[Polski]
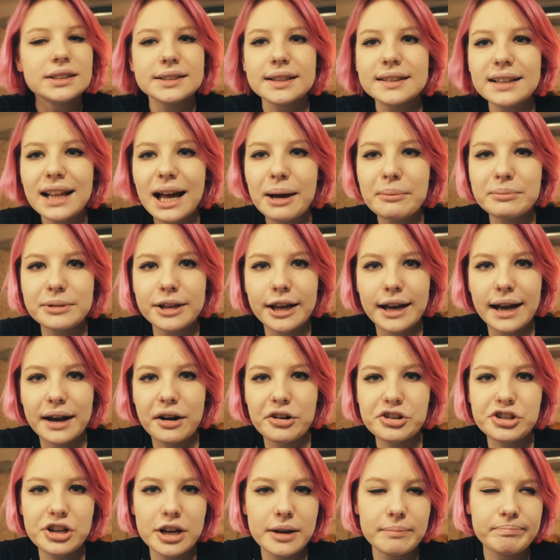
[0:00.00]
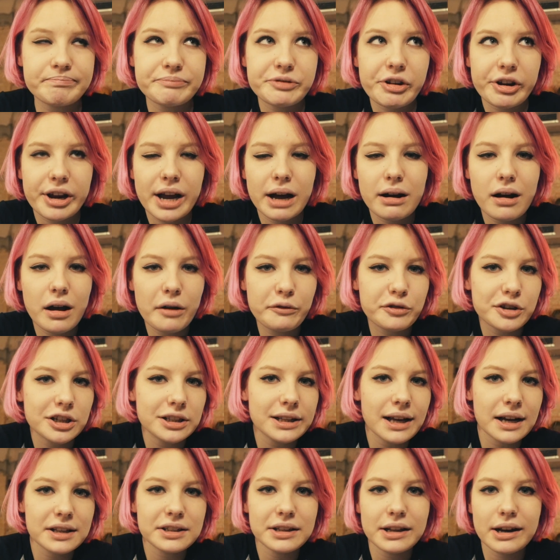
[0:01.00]
co dla mnie, jako że czekałam w
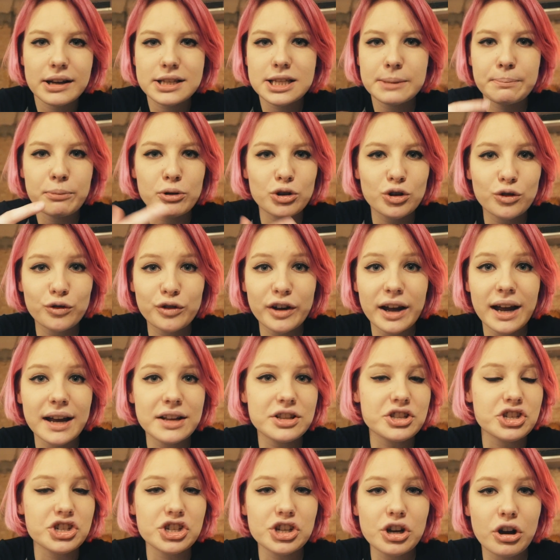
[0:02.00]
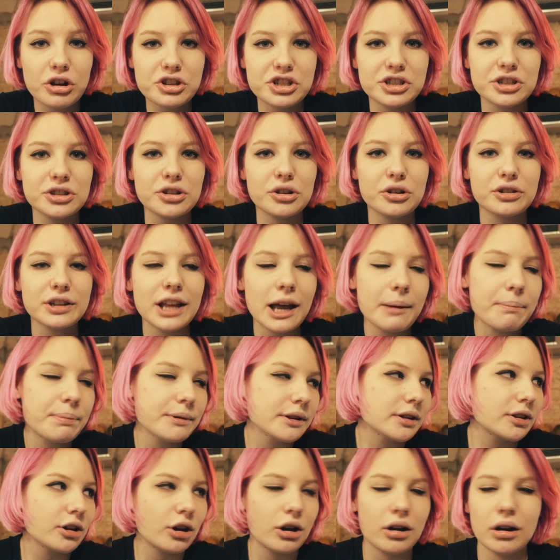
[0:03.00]
Chinach nieraz i po 2 i 3 godziny do
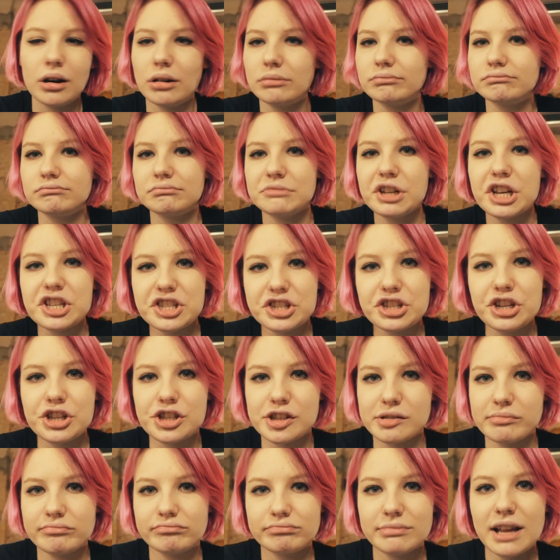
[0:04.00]
knajpy, to jest nic.